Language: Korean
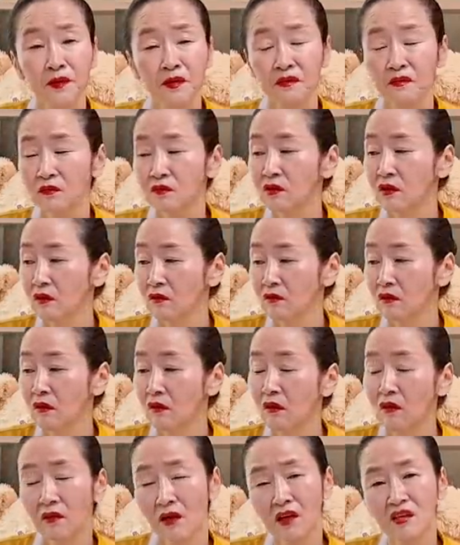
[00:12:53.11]
그러더라고요.
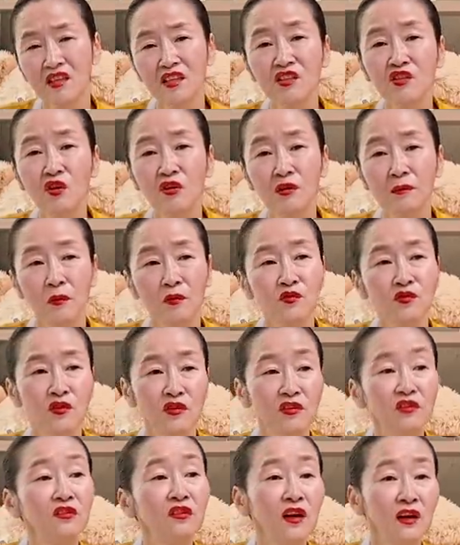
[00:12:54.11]
그러니까 기적이 벌써
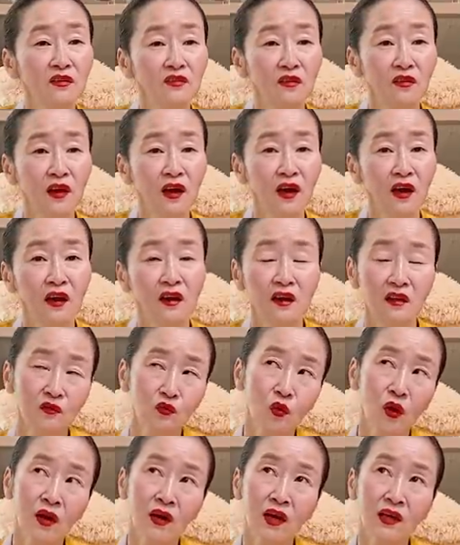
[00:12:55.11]
일어나는 거야.
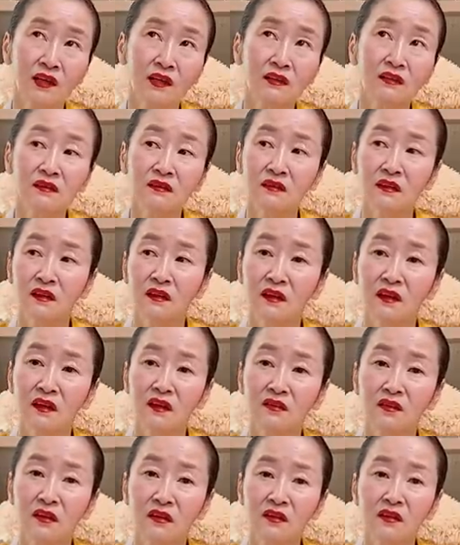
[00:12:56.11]
또 하나기는
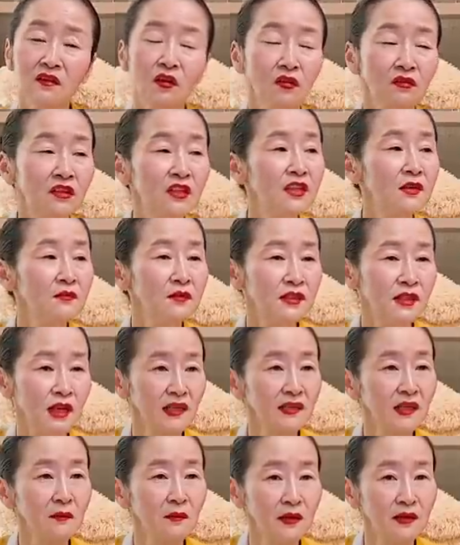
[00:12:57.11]
그거 그림을
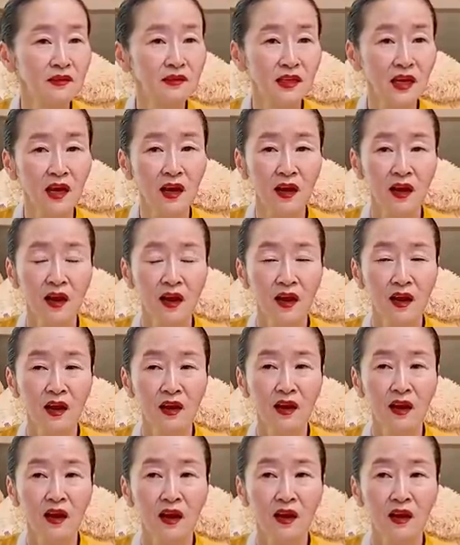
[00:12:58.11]
사자말자
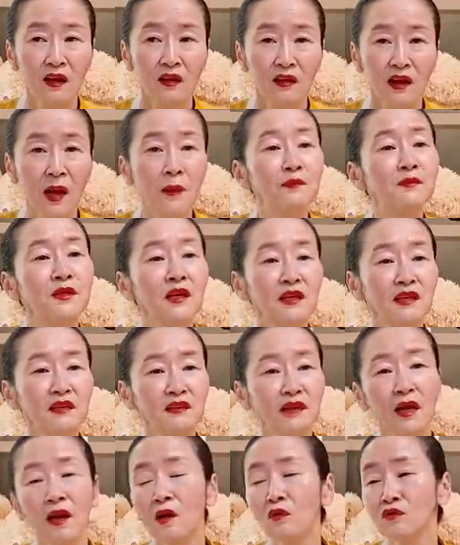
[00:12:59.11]
갑자기
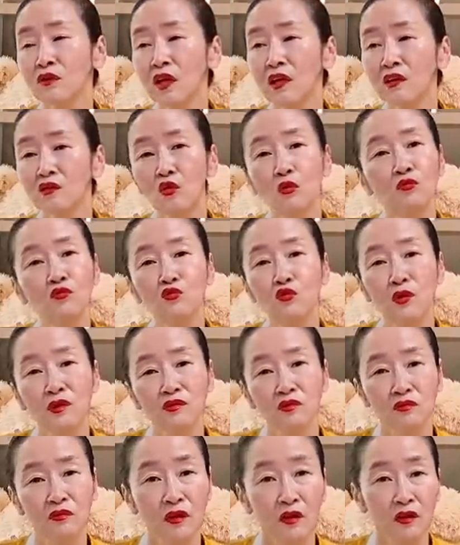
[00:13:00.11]
딸하고 사이가 너무
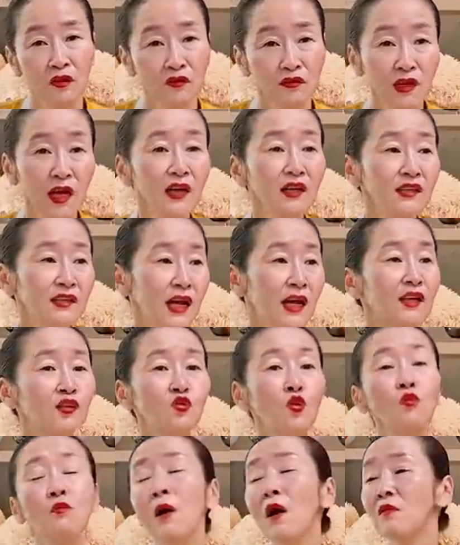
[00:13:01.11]
좋아졌대요. 딸이 자기
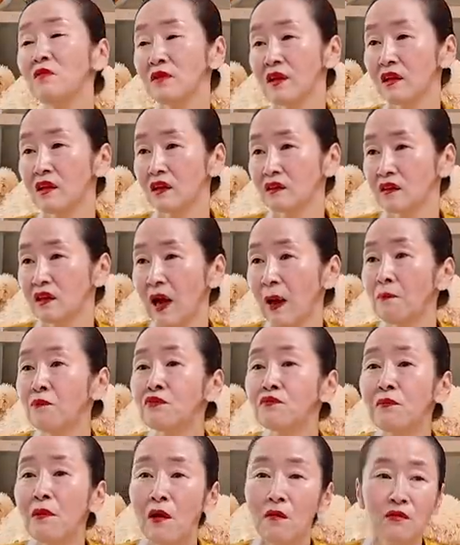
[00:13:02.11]
속마음을 얘기하더래.
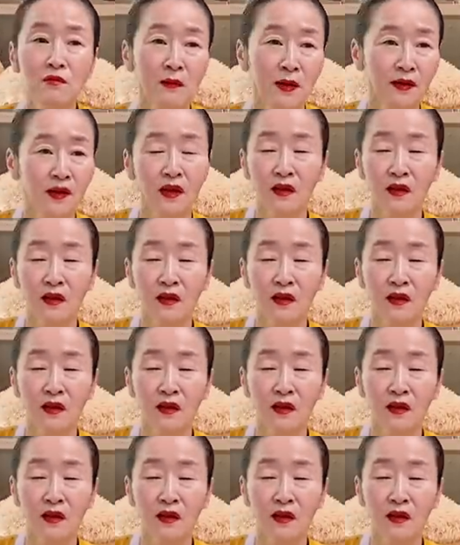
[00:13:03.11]
아픈 마음을 막